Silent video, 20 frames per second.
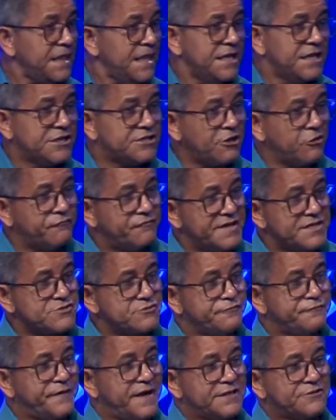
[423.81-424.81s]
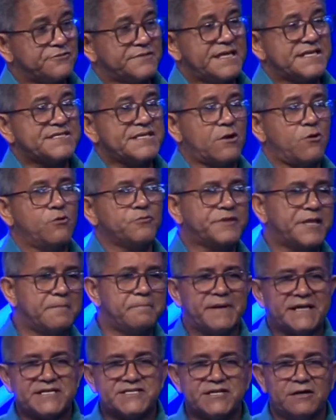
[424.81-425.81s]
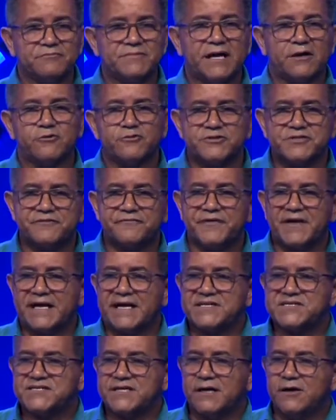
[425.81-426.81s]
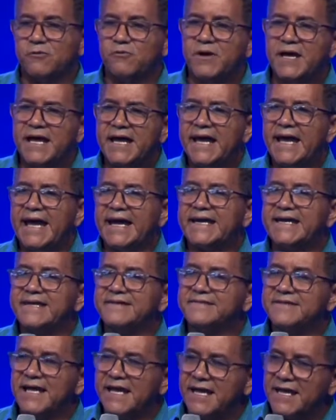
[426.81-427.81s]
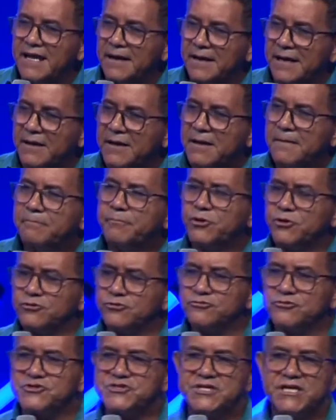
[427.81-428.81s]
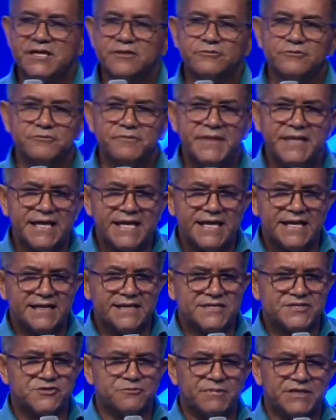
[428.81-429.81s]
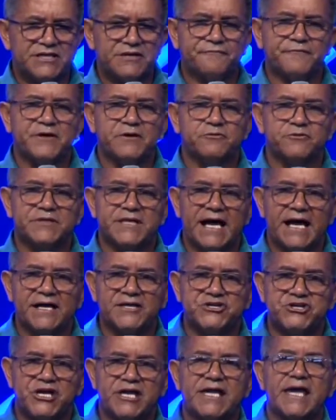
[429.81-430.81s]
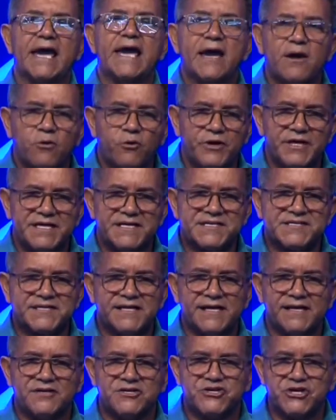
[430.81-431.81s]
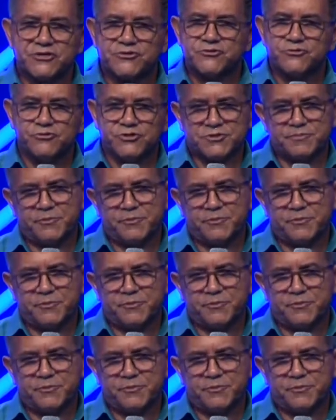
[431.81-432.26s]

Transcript: que talvez o fato dessa contemplação da crucificação é que tenha produzido neles uma dificuldade em reconhecerem Jesus,